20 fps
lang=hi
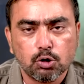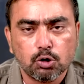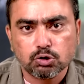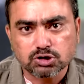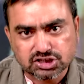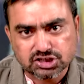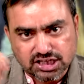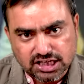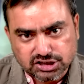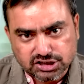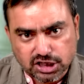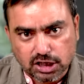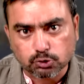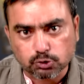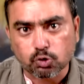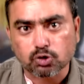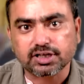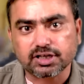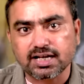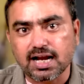उन सज्जन
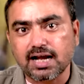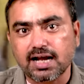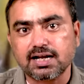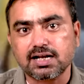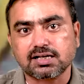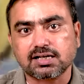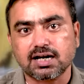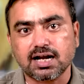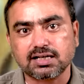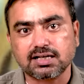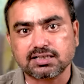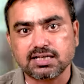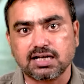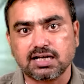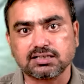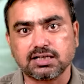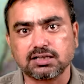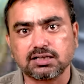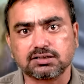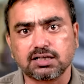को किनारे खड़ा किया
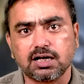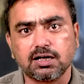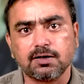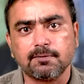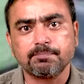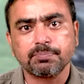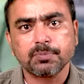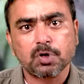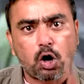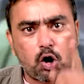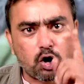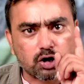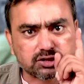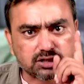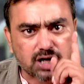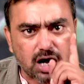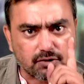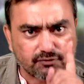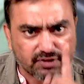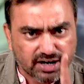जाता है और
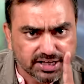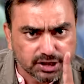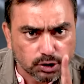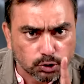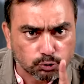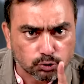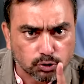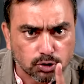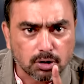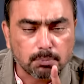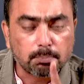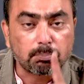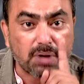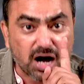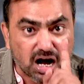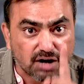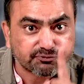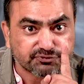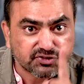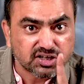कांवड़ियों
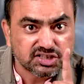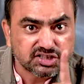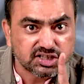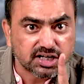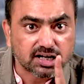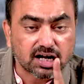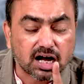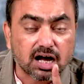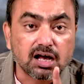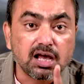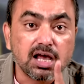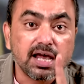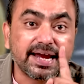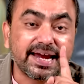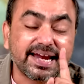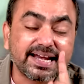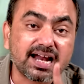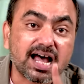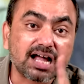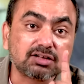माफ कीजिएगा
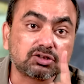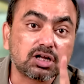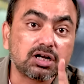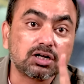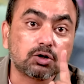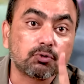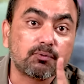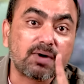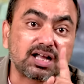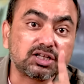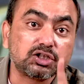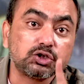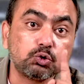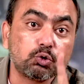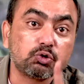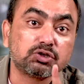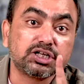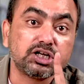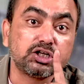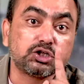इन
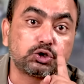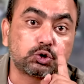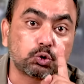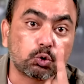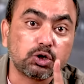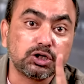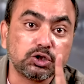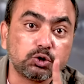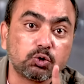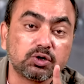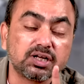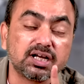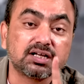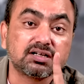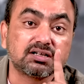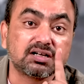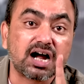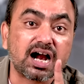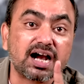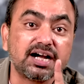आतंकवादियों की टोलियों ने
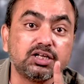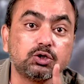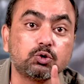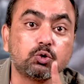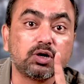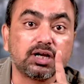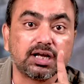गाड़ी को